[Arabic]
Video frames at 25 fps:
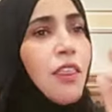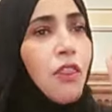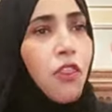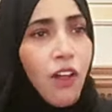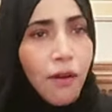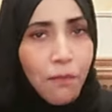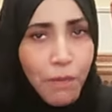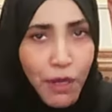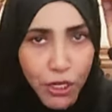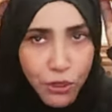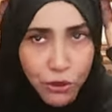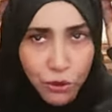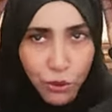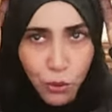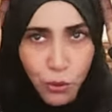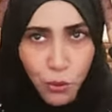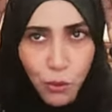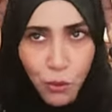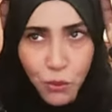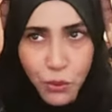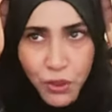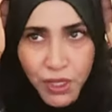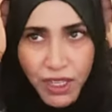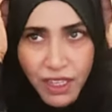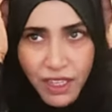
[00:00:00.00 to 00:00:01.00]

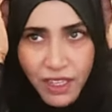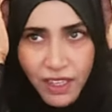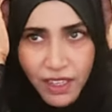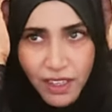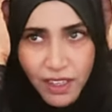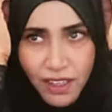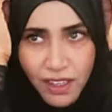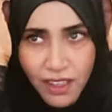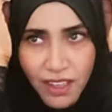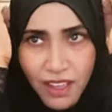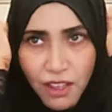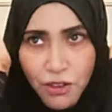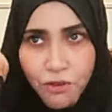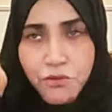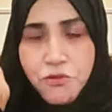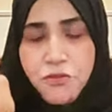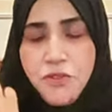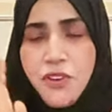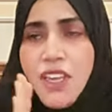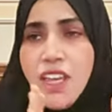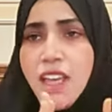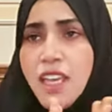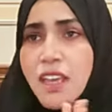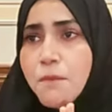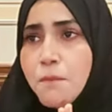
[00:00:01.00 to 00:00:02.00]
ضمرته هنا
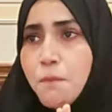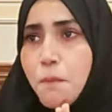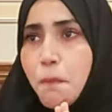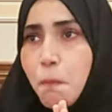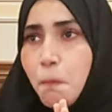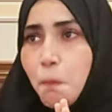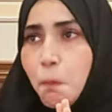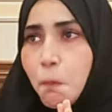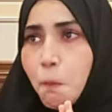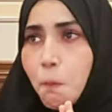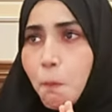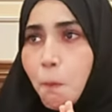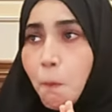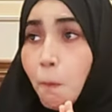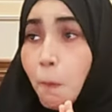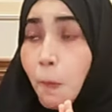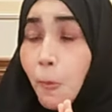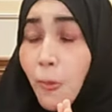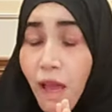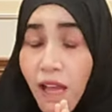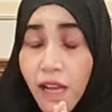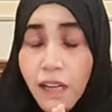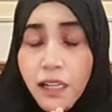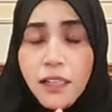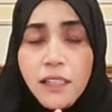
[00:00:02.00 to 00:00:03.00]
في
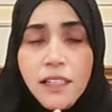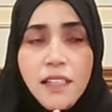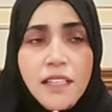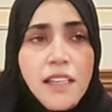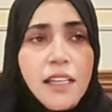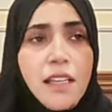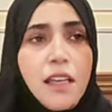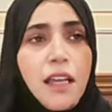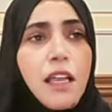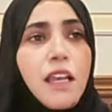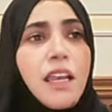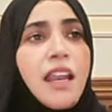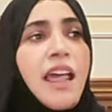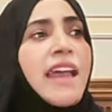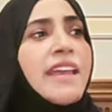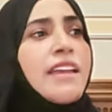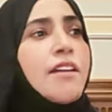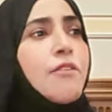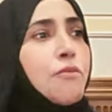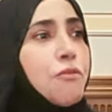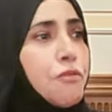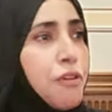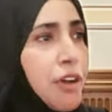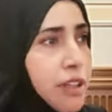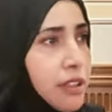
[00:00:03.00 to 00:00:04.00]
عقلي لا
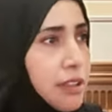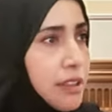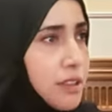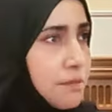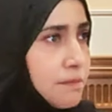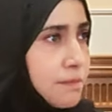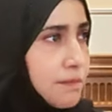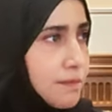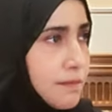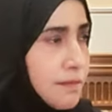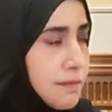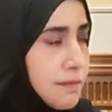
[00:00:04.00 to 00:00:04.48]
ينفعني